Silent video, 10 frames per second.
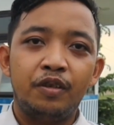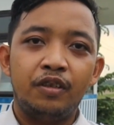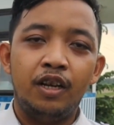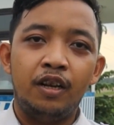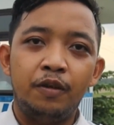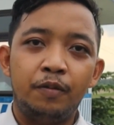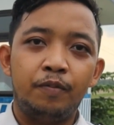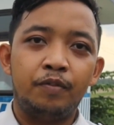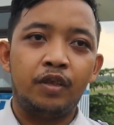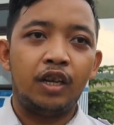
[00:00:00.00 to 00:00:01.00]
hmm, ke
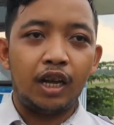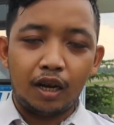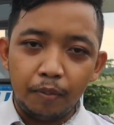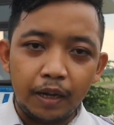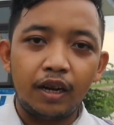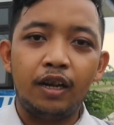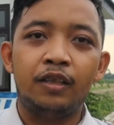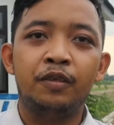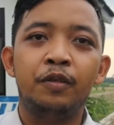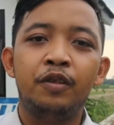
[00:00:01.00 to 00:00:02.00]
arah barat berarti ke arah ya?
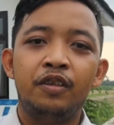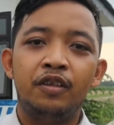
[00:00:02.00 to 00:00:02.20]
barat